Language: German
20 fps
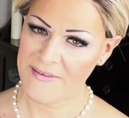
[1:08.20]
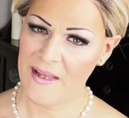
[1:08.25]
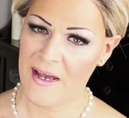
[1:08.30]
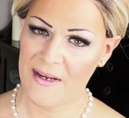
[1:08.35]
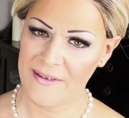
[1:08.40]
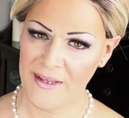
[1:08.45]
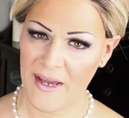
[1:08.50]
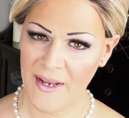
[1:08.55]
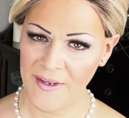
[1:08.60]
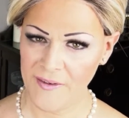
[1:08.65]

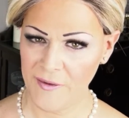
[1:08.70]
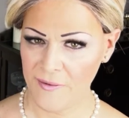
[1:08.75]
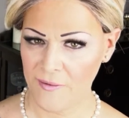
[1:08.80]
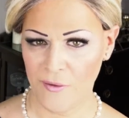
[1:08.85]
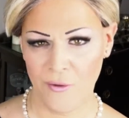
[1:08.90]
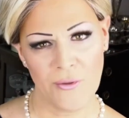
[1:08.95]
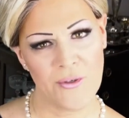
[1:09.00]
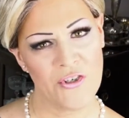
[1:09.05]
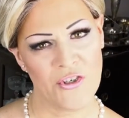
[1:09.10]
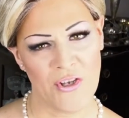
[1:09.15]
Art an
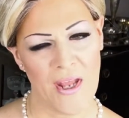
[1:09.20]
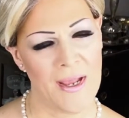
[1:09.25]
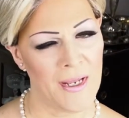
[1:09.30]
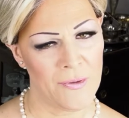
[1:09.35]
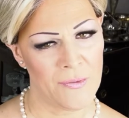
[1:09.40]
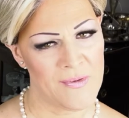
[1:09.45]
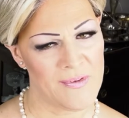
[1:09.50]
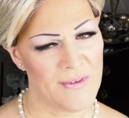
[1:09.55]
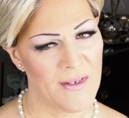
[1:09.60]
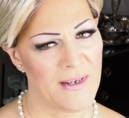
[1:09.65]
und steigern
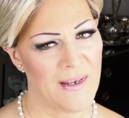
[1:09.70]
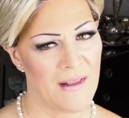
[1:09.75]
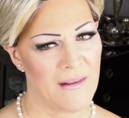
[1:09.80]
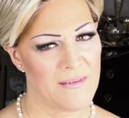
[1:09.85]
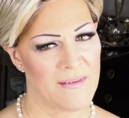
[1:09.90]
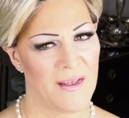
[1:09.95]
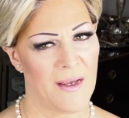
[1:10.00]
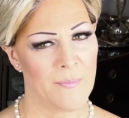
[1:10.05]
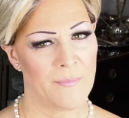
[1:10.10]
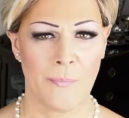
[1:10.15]
uns dann
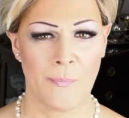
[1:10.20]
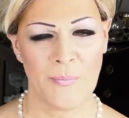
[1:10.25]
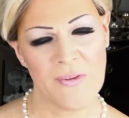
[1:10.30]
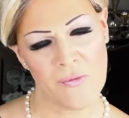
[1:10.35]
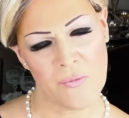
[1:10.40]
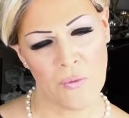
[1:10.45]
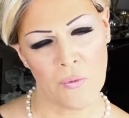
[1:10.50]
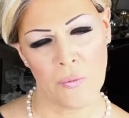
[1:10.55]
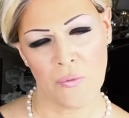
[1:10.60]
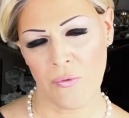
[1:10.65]
langsam bis
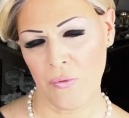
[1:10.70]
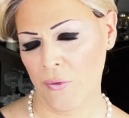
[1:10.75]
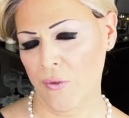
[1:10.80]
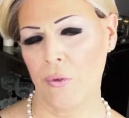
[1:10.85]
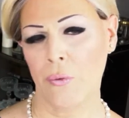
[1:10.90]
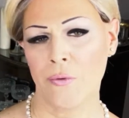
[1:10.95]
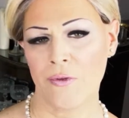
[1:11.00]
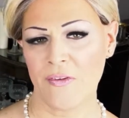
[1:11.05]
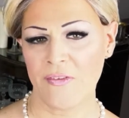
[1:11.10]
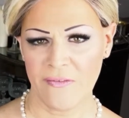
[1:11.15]
zur
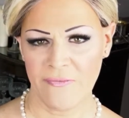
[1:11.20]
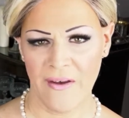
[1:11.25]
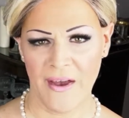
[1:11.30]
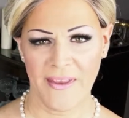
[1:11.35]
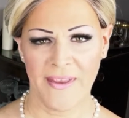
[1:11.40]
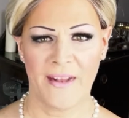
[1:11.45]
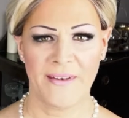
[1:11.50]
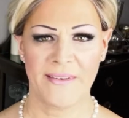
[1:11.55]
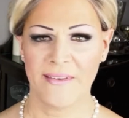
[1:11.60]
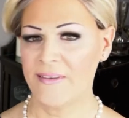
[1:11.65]
luxuriösesten
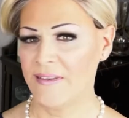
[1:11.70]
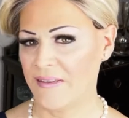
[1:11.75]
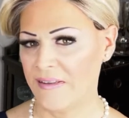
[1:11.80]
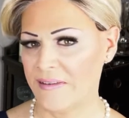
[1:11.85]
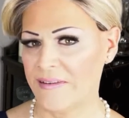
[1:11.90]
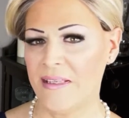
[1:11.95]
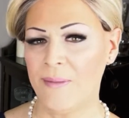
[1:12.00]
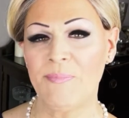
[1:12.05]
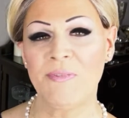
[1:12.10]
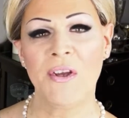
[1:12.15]
Variante, die es
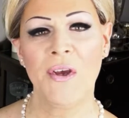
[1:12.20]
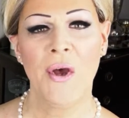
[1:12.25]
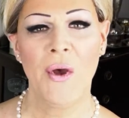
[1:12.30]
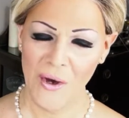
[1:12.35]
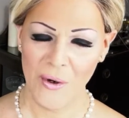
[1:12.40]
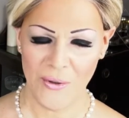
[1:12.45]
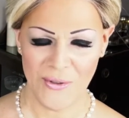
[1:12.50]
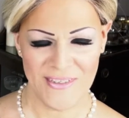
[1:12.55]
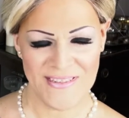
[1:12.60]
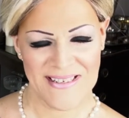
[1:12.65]
gibt
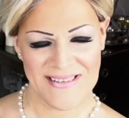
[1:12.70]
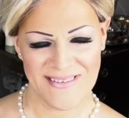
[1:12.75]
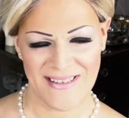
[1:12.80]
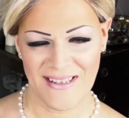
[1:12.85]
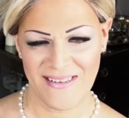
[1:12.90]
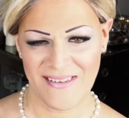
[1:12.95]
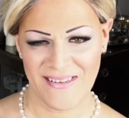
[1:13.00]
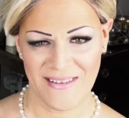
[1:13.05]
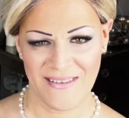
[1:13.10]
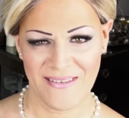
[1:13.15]
und das
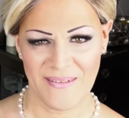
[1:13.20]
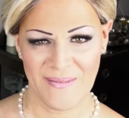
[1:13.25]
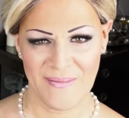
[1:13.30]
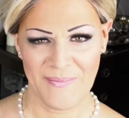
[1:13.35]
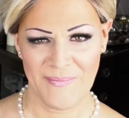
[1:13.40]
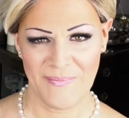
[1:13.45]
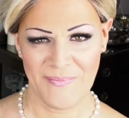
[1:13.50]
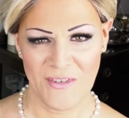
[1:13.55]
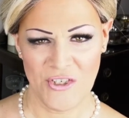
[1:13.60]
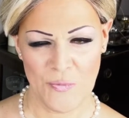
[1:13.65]
Ganze
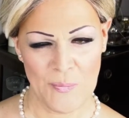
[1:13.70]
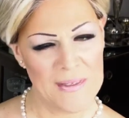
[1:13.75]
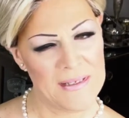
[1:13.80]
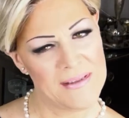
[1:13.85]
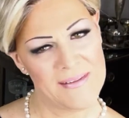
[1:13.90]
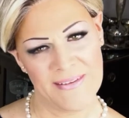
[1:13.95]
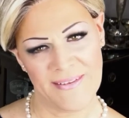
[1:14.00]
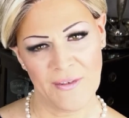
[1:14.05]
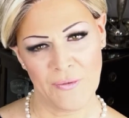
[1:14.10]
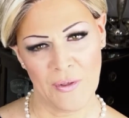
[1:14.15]
spiegelt
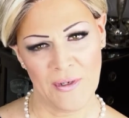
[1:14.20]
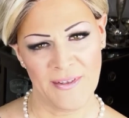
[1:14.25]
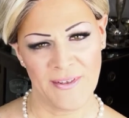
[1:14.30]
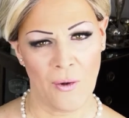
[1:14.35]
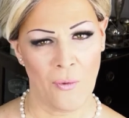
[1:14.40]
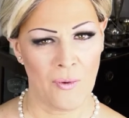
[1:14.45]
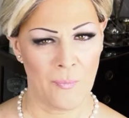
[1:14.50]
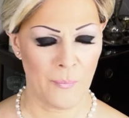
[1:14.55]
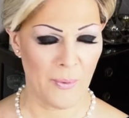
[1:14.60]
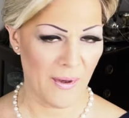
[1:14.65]
sich natürlich
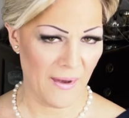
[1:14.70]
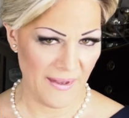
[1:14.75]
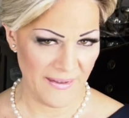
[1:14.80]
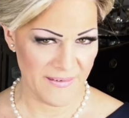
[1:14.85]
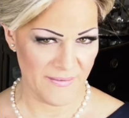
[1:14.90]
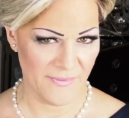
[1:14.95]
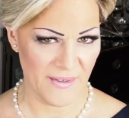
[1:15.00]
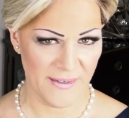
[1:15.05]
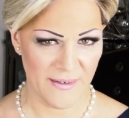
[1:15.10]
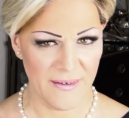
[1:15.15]
auch im
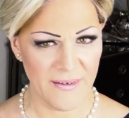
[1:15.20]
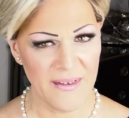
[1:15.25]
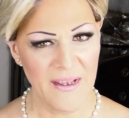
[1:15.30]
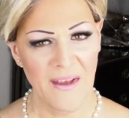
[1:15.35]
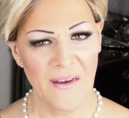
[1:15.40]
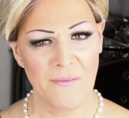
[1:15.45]
Preis wider.